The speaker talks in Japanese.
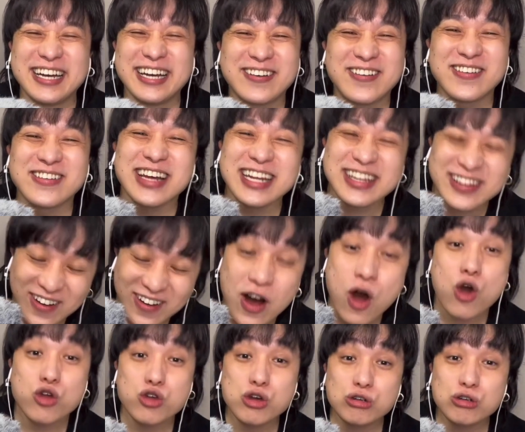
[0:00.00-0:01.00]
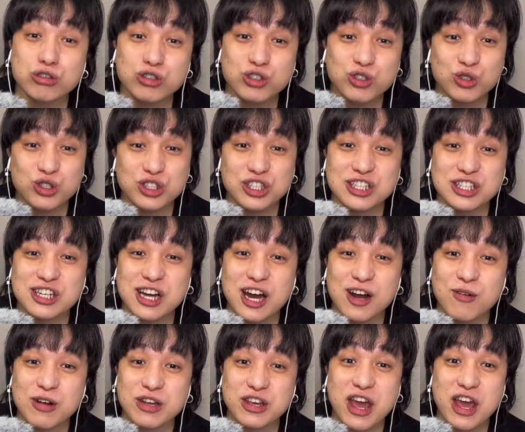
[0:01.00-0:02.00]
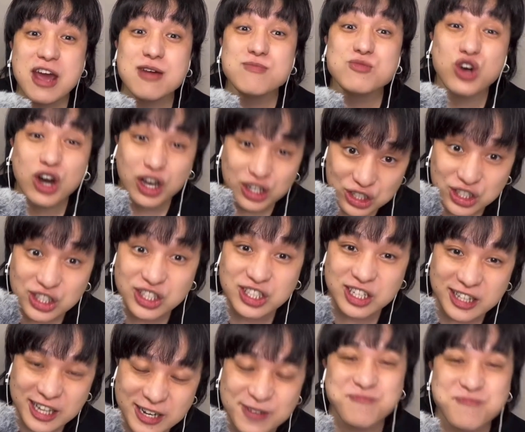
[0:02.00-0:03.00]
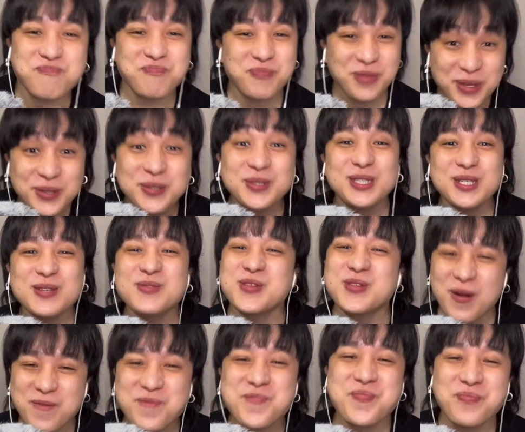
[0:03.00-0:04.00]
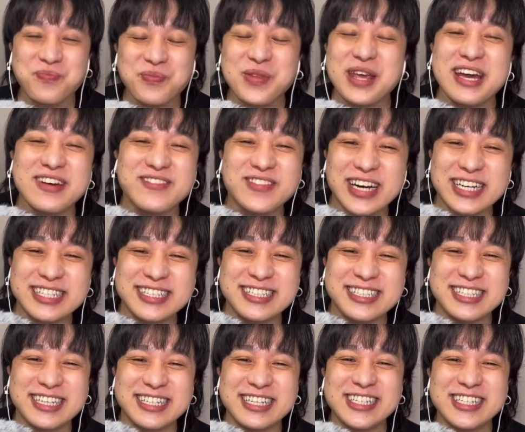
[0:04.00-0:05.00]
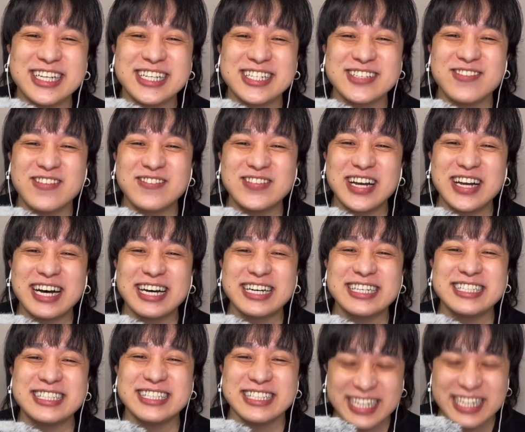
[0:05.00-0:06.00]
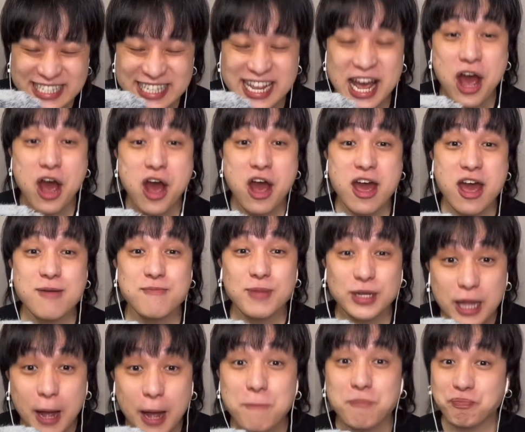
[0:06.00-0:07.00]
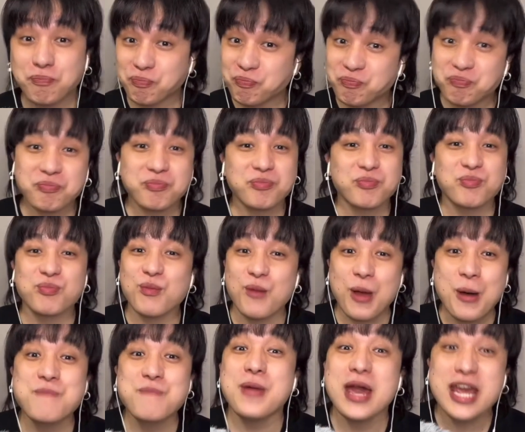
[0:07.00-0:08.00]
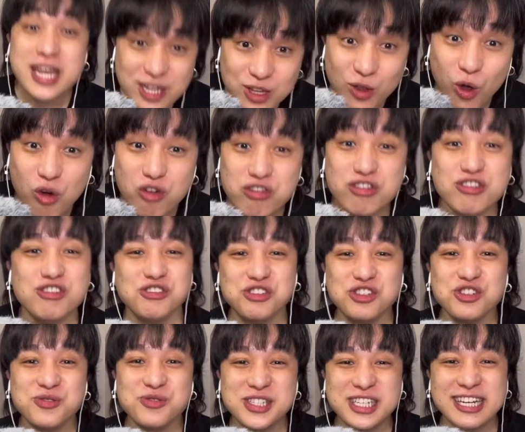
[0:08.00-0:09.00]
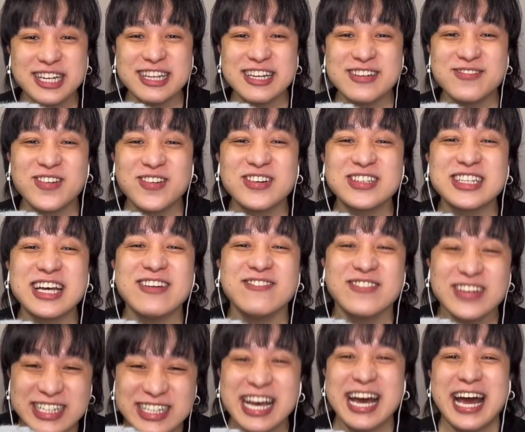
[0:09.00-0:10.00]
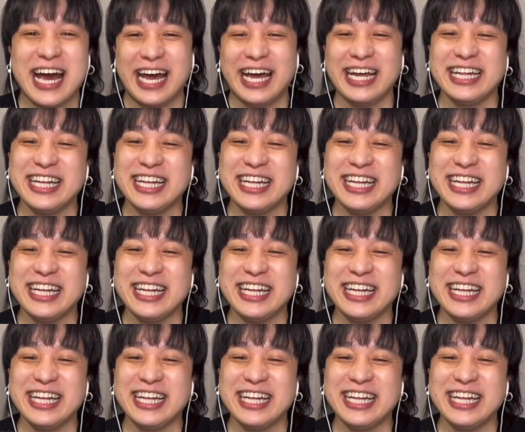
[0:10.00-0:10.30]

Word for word: えー、この後、夜11時からはゲーム配信チャンネル、YouTube のゲーム配信チャンネルでスマブラ配信です。えー、また、メインの YouTube チャンネルもございます。